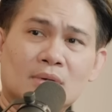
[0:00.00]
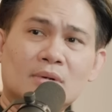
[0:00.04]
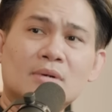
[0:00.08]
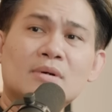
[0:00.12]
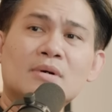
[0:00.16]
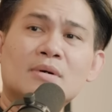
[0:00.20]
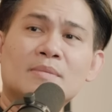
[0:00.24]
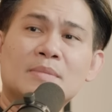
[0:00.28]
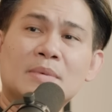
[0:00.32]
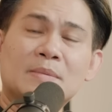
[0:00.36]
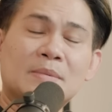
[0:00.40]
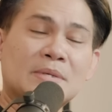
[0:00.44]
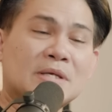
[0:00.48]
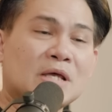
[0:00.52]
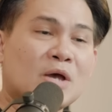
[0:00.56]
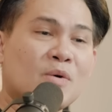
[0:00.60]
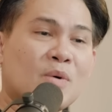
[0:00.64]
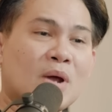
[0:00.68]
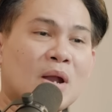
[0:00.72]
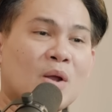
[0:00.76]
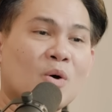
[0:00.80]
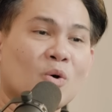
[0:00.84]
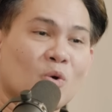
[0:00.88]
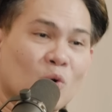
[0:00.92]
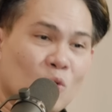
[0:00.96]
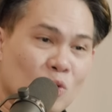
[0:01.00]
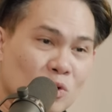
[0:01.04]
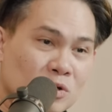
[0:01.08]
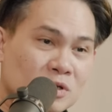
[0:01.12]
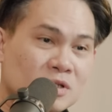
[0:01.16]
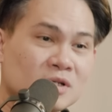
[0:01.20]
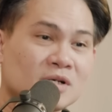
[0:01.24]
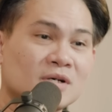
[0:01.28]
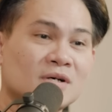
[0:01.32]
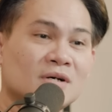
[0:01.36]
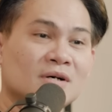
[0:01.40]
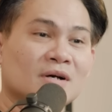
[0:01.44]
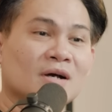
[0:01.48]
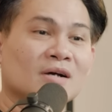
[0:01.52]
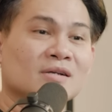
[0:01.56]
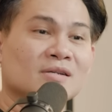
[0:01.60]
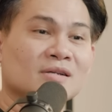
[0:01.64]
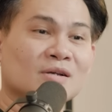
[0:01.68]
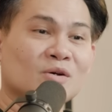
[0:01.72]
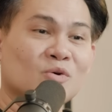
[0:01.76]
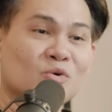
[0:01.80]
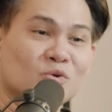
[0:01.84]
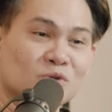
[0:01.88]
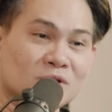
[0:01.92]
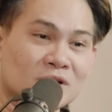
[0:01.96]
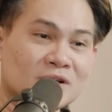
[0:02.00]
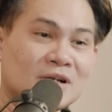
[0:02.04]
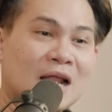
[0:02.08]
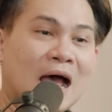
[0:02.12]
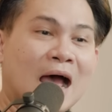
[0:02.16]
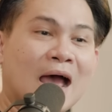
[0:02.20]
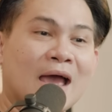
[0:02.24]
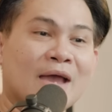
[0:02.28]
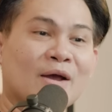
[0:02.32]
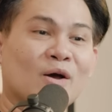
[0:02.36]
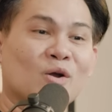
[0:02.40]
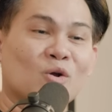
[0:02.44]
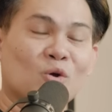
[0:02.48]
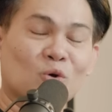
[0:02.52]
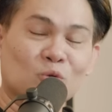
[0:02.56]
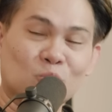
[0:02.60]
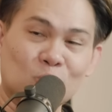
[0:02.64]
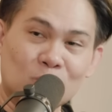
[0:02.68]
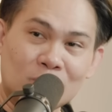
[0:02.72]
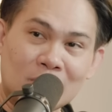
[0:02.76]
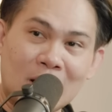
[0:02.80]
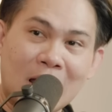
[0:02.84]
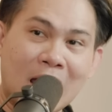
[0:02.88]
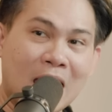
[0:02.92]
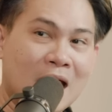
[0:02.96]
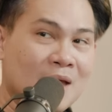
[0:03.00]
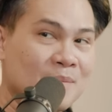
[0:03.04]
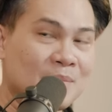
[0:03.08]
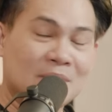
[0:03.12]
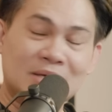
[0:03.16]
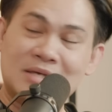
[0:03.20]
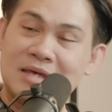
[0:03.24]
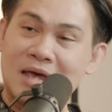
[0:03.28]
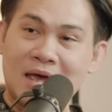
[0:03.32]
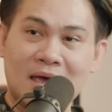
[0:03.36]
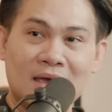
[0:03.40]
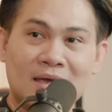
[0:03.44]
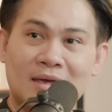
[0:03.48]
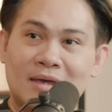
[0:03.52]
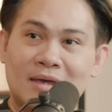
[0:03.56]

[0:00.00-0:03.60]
เออมันไม่ใช่ว่าเรากู้ซื้อก็กู้ซื้อได้ก็ลงทุนได้ไม่ใช่